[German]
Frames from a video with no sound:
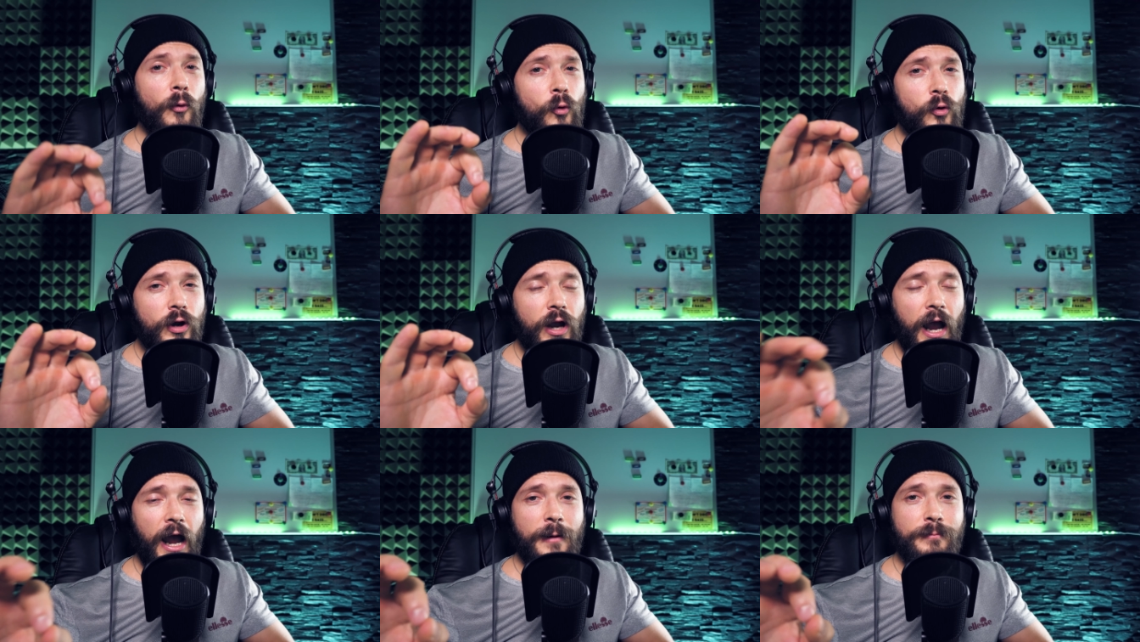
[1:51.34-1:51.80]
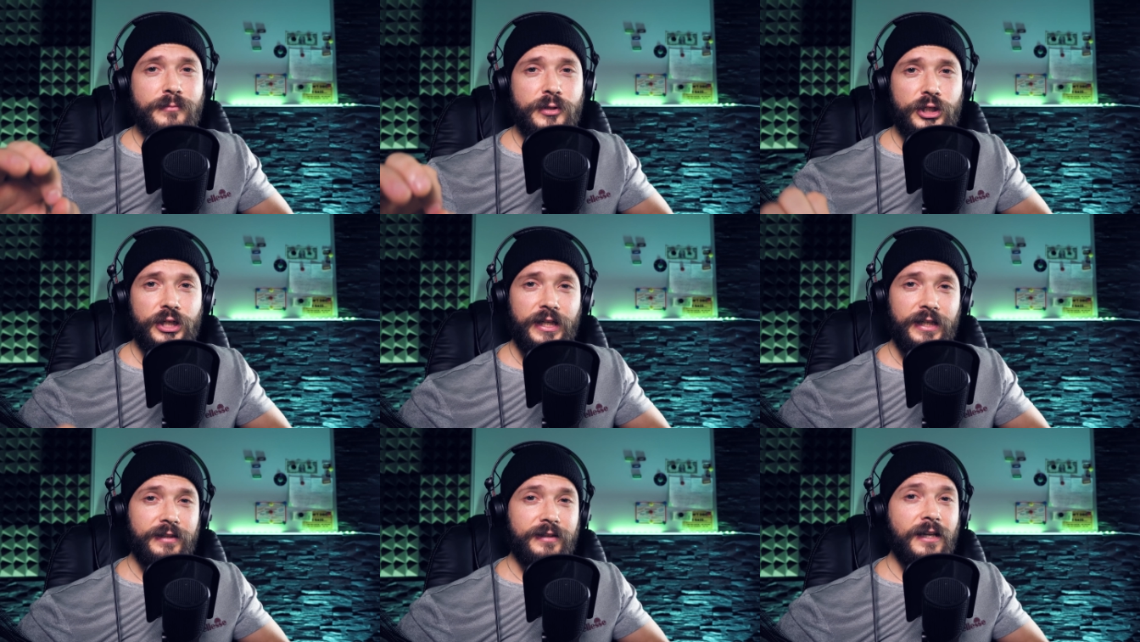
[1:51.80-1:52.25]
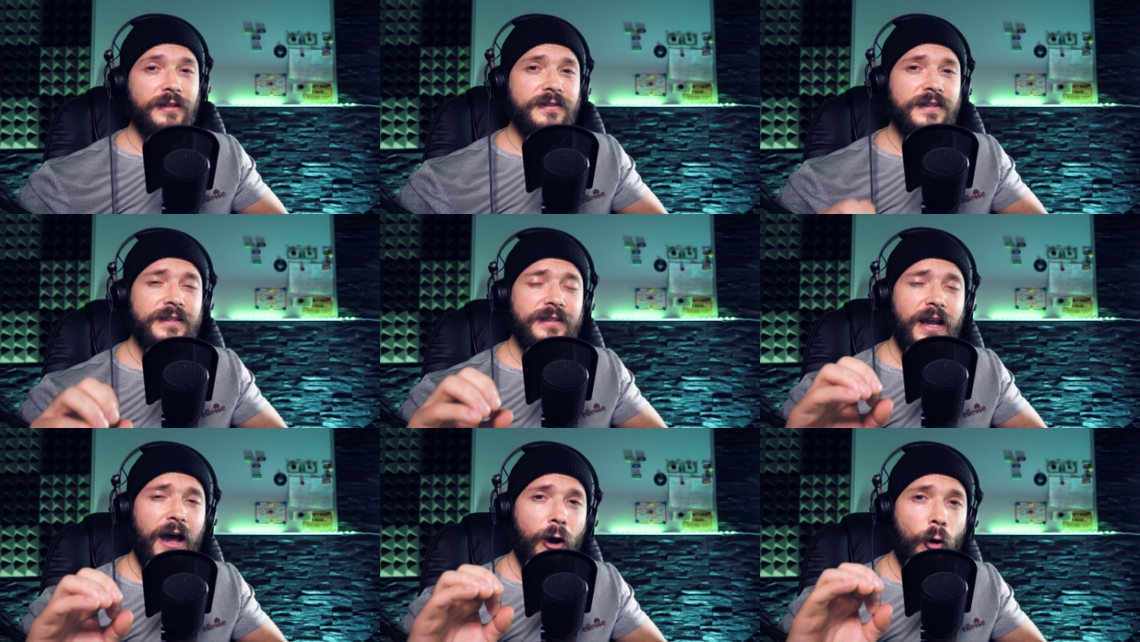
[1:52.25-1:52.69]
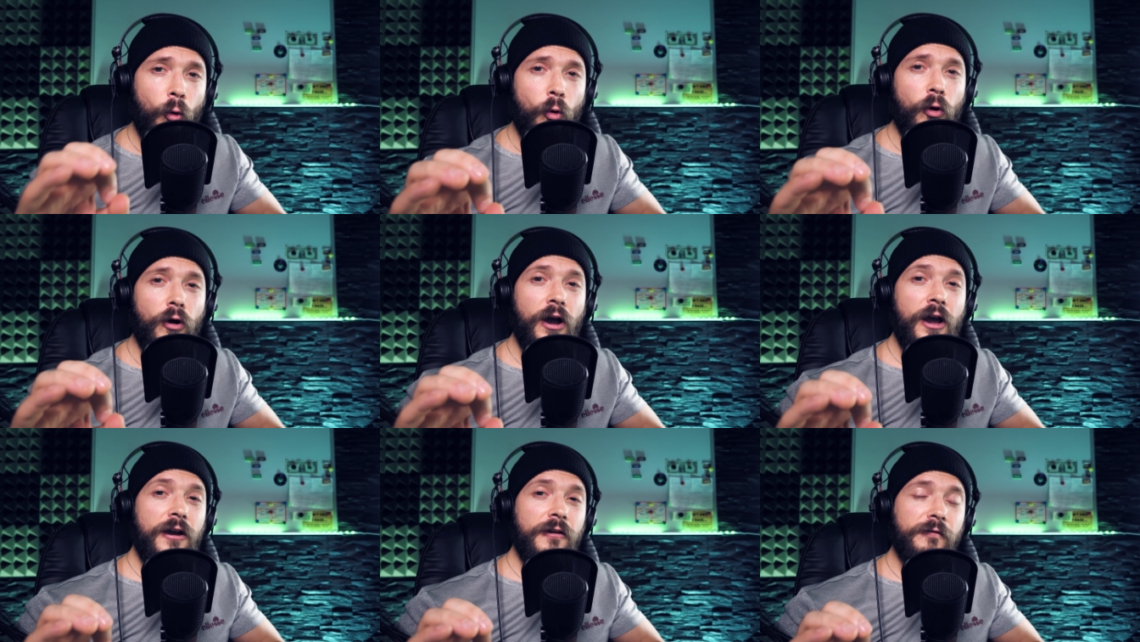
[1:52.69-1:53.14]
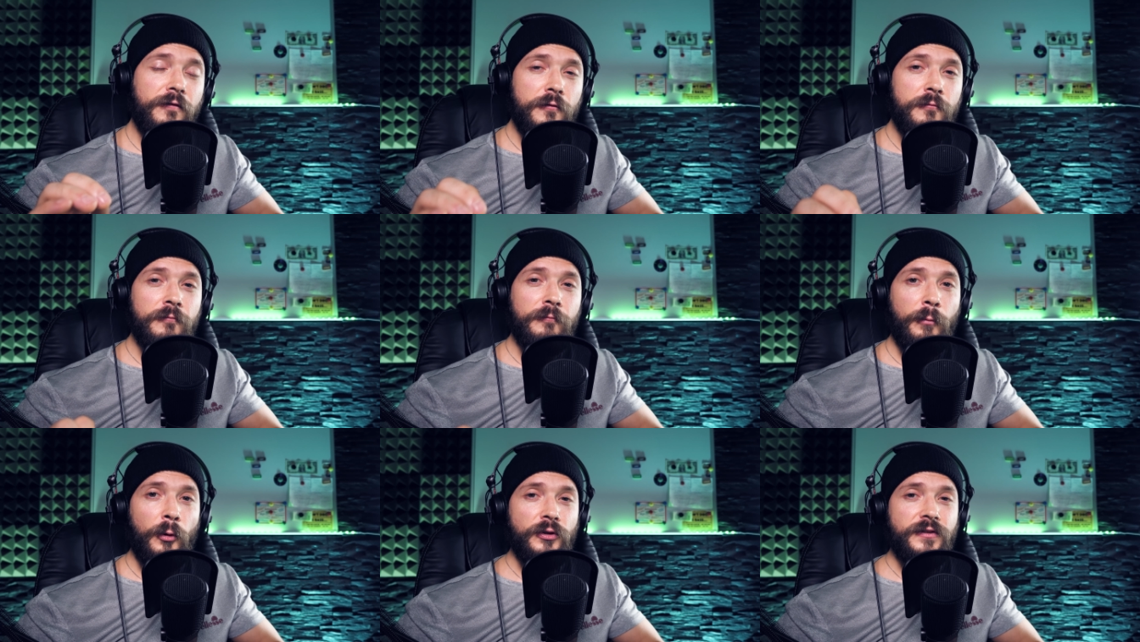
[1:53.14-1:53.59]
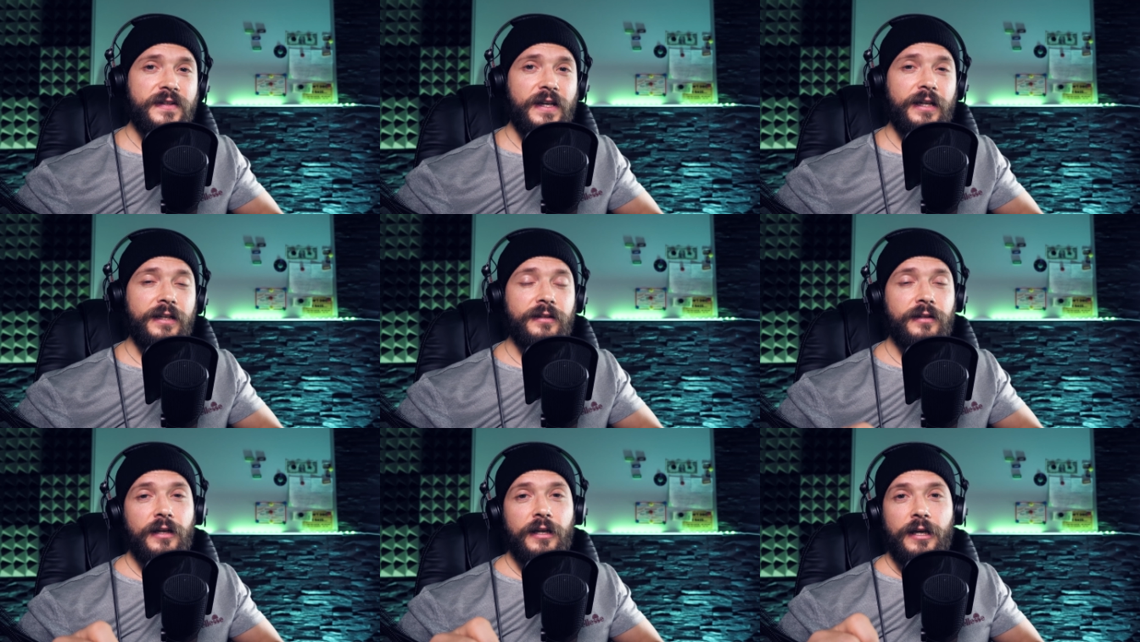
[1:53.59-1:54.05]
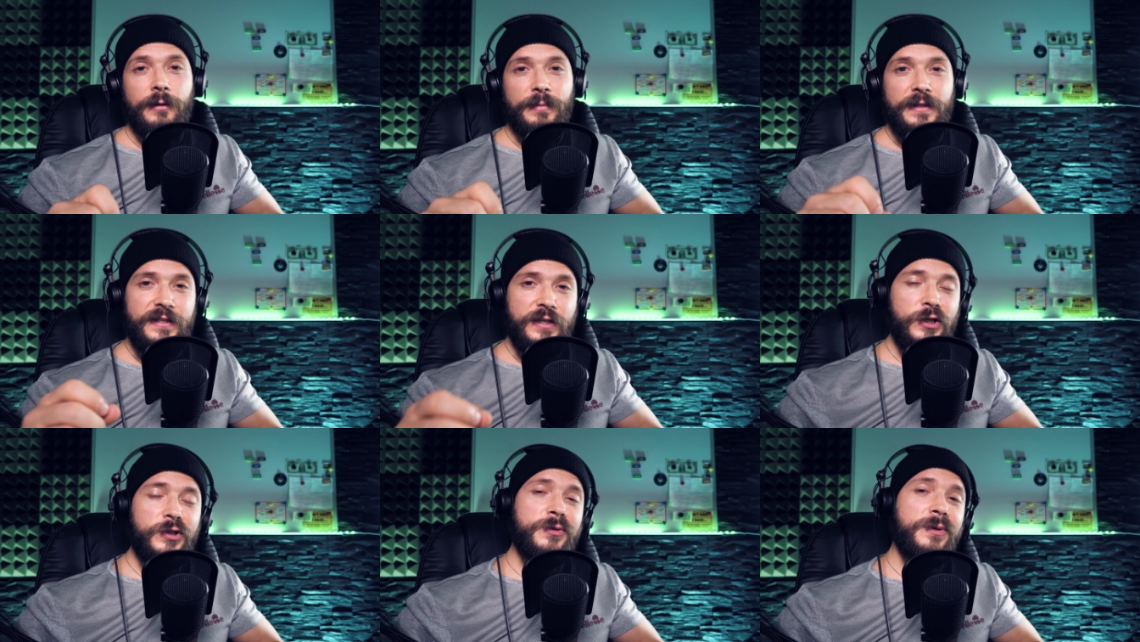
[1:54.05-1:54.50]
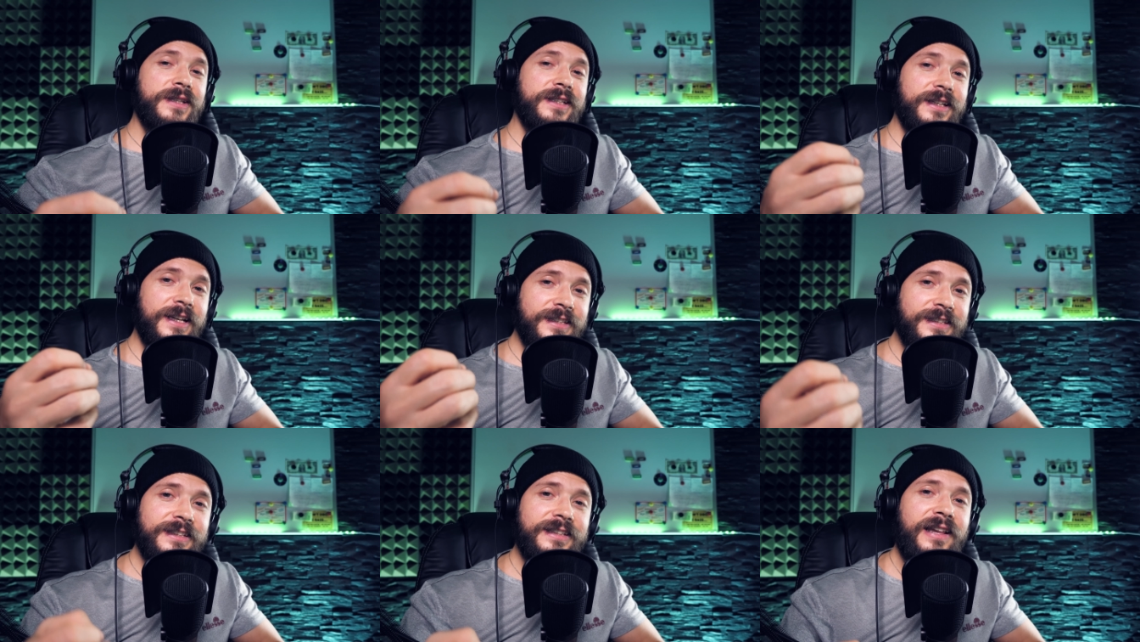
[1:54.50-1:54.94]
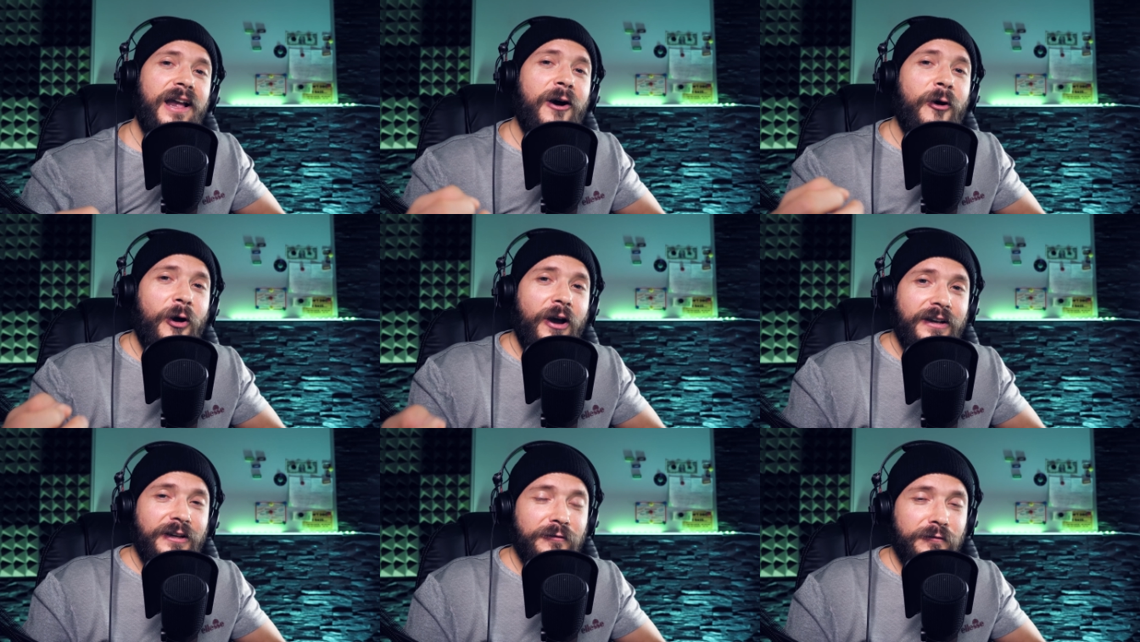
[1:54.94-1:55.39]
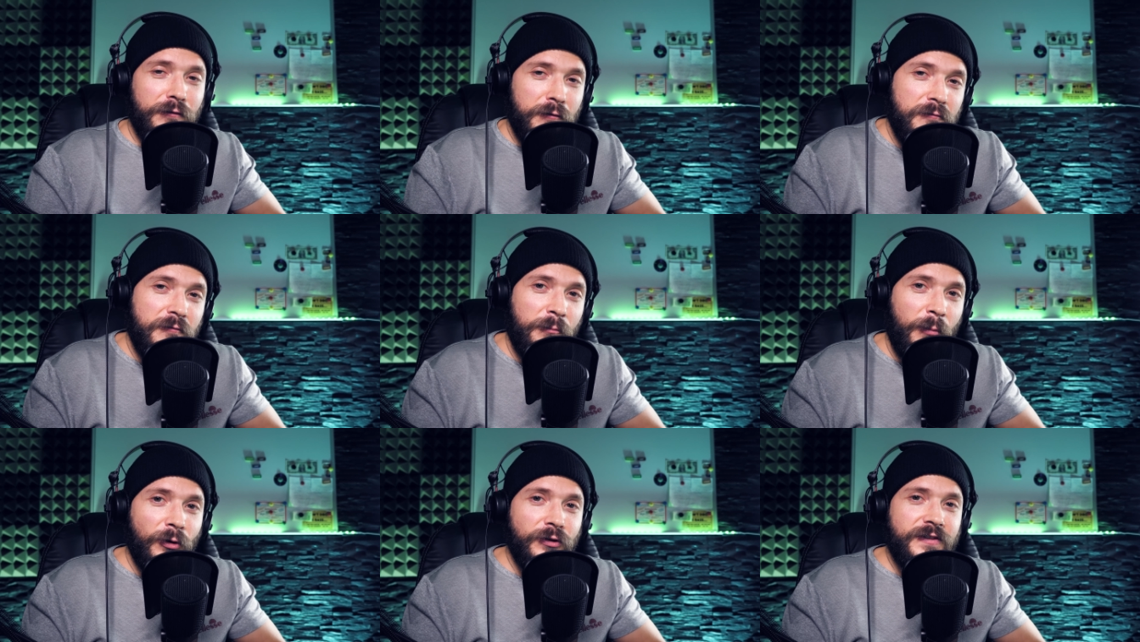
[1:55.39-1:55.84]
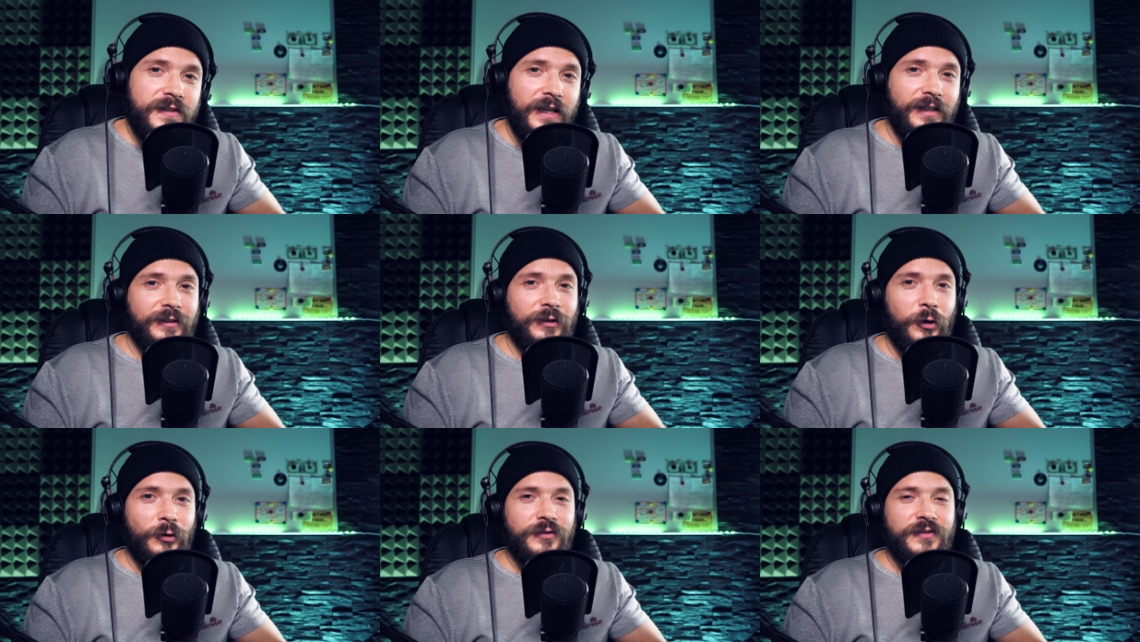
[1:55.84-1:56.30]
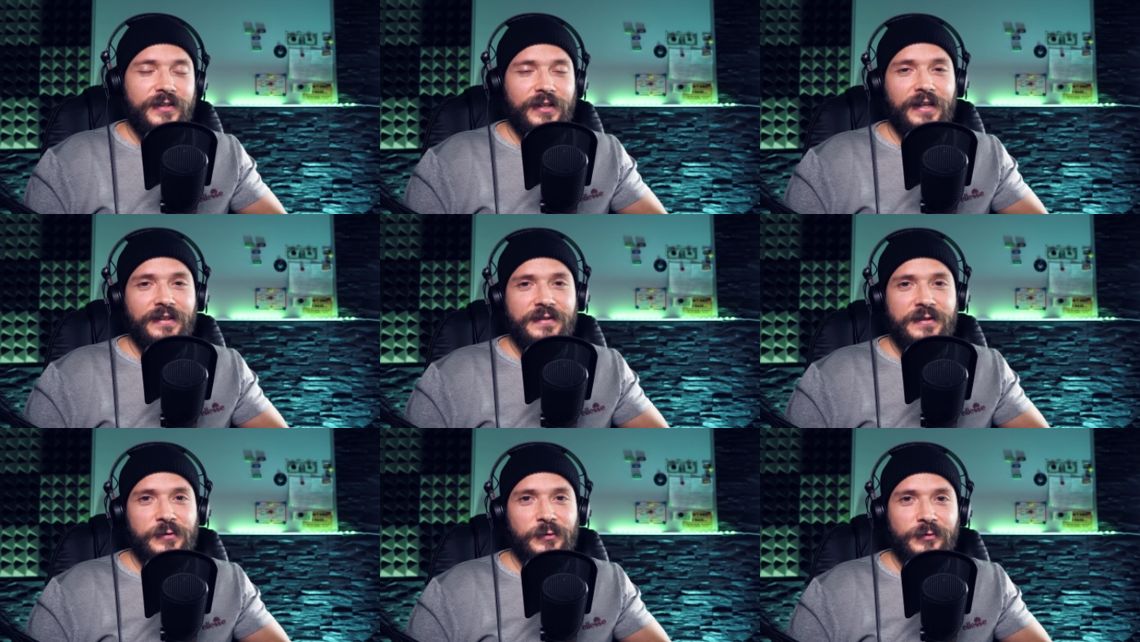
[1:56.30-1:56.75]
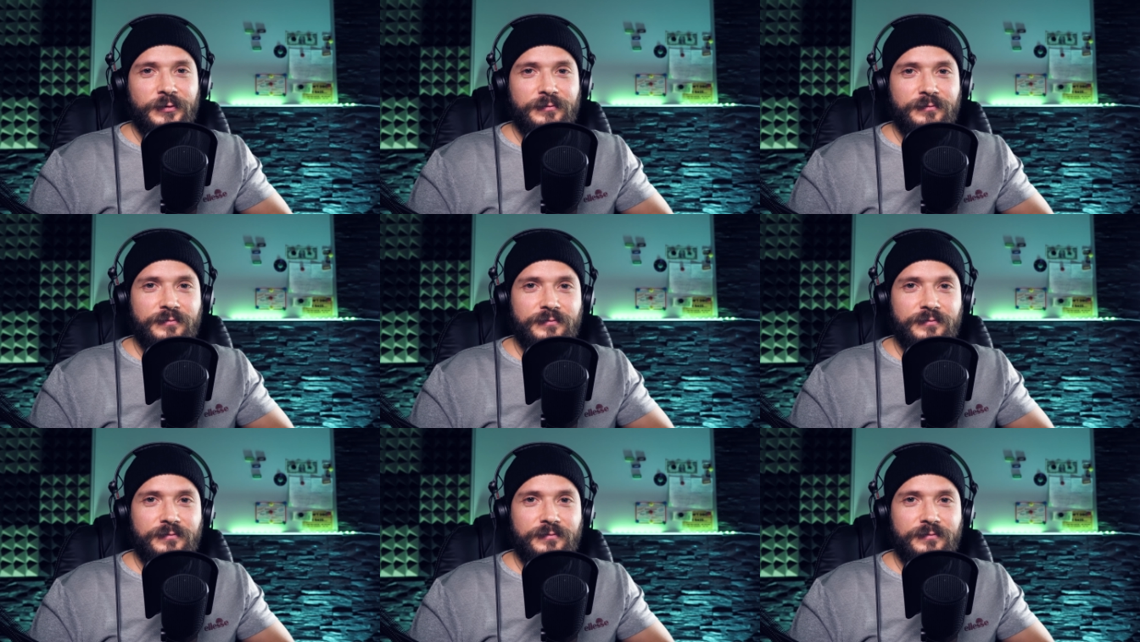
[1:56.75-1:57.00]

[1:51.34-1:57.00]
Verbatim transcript: pro Gramm steht, das sind auch 5%, beziehungsweise das ist auch eine 5% Konzentration.